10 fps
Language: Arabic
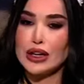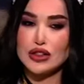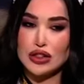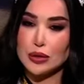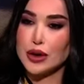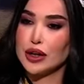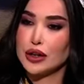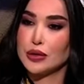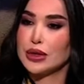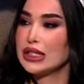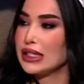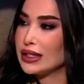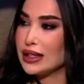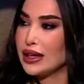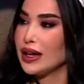انا اجتمع انا وزير
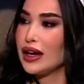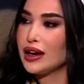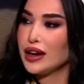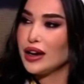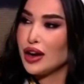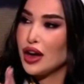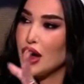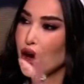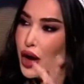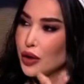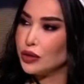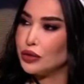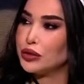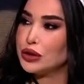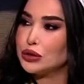السياحه
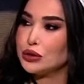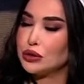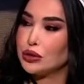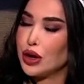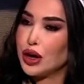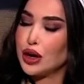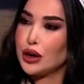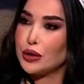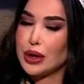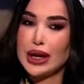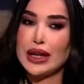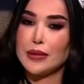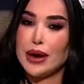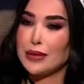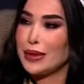وفوت واحكي
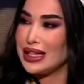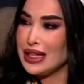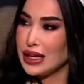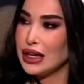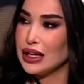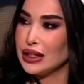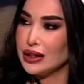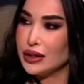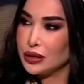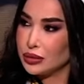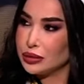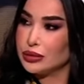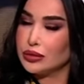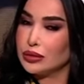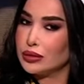مع المعنيين نعم
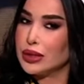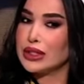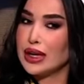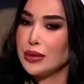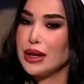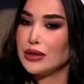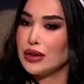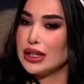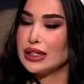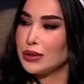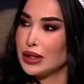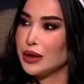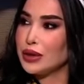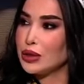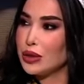بس كمان لازم
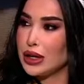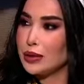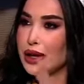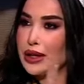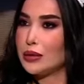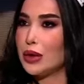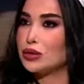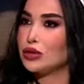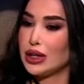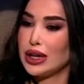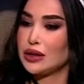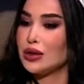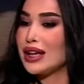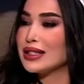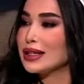الدولة تواكب هذا الموضوع لأنه
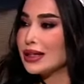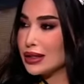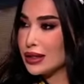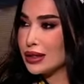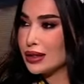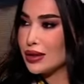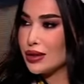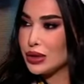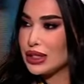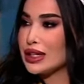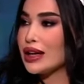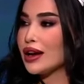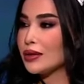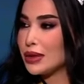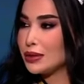الأساسي هو
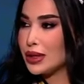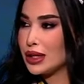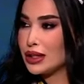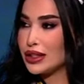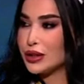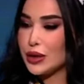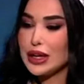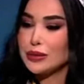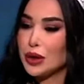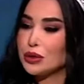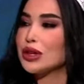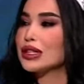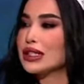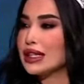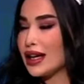السياحة بلبنان تواكب موضوع
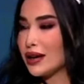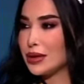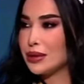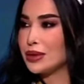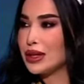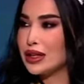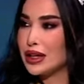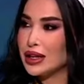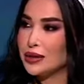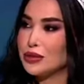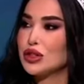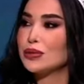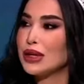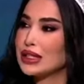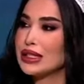السياحة بلبنان صحيح مش
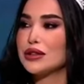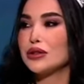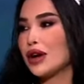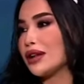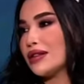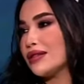بس إنه أنا